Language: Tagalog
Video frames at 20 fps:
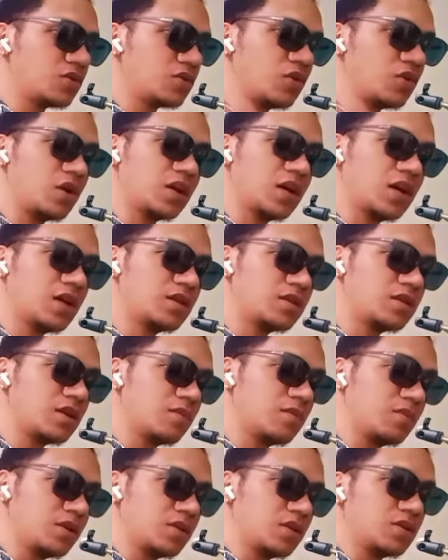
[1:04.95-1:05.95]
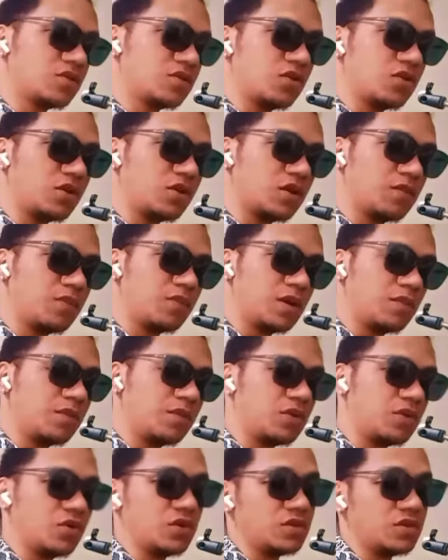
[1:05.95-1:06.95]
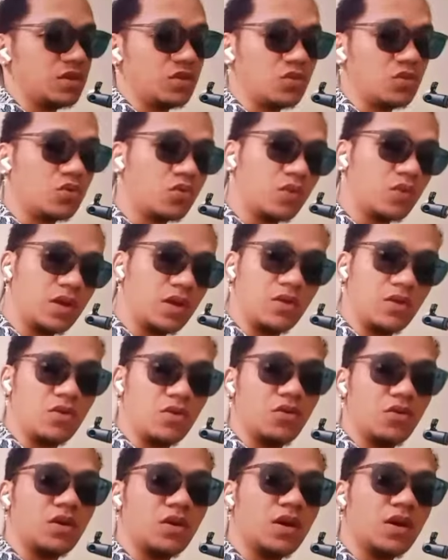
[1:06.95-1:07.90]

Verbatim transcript: So again, celebrity story Filipino si Duke Willie